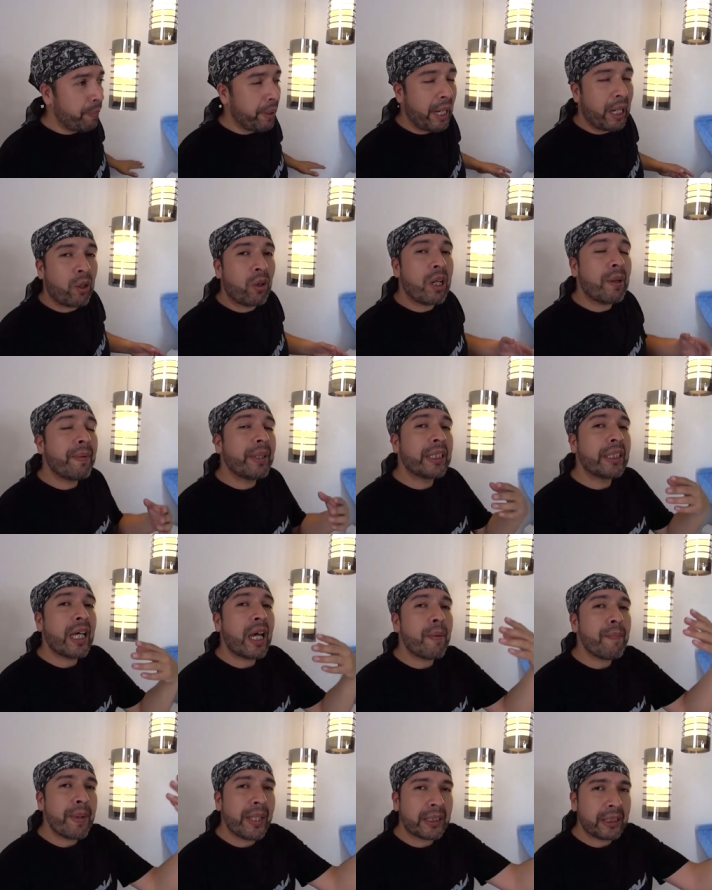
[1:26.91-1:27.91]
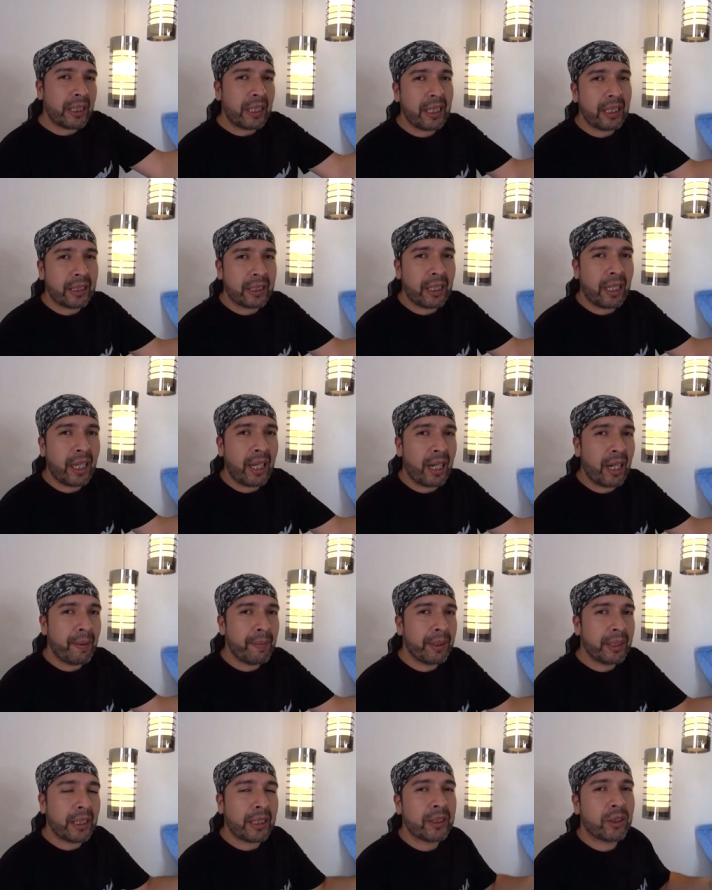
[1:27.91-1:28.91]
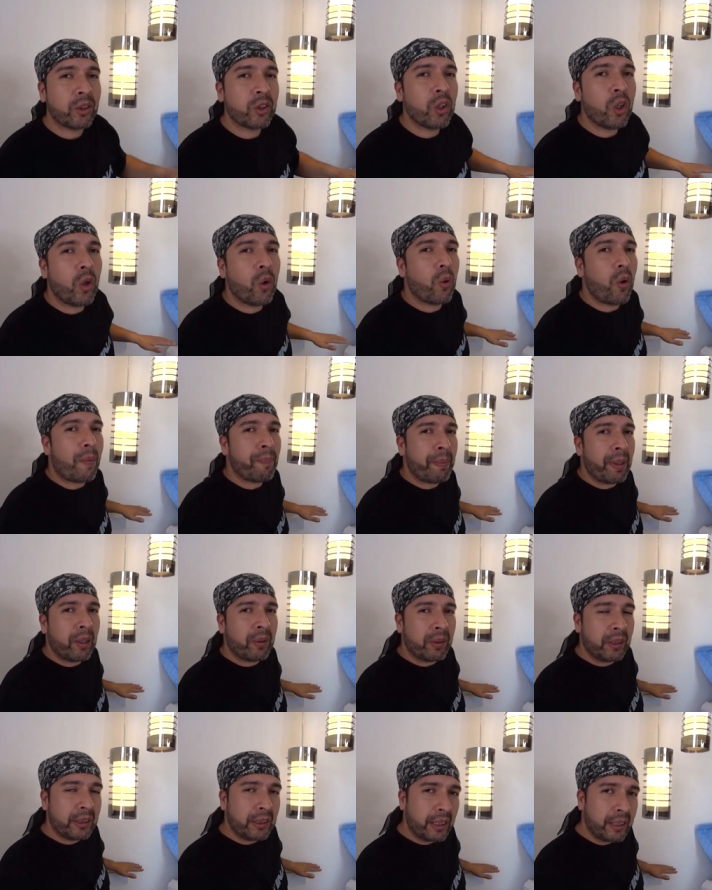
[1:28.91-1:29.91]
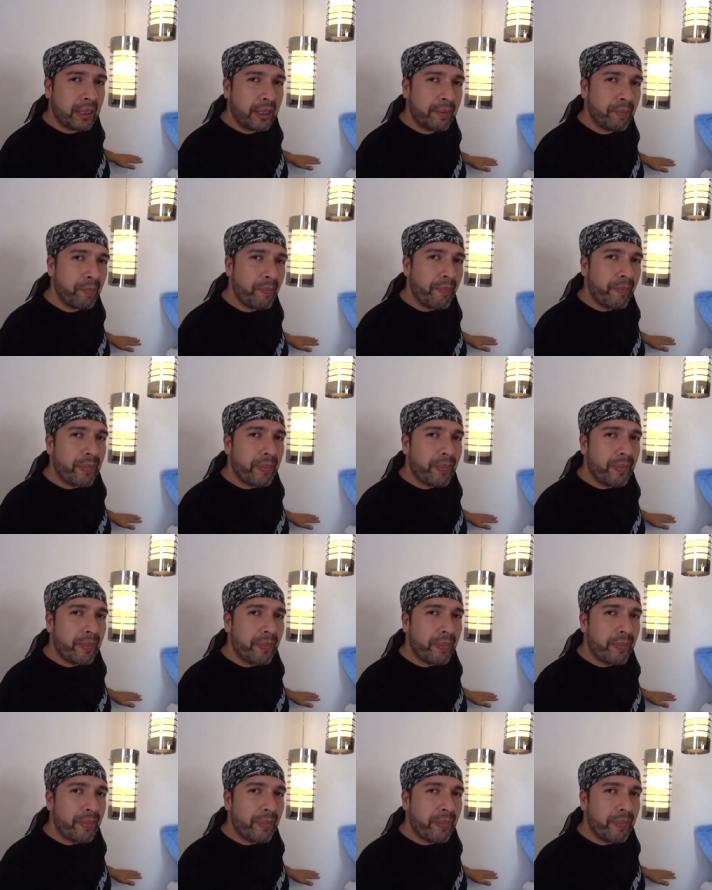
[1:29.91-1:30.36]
para no levantarme hasta la entrada de la habitación, lo apago desde aquí.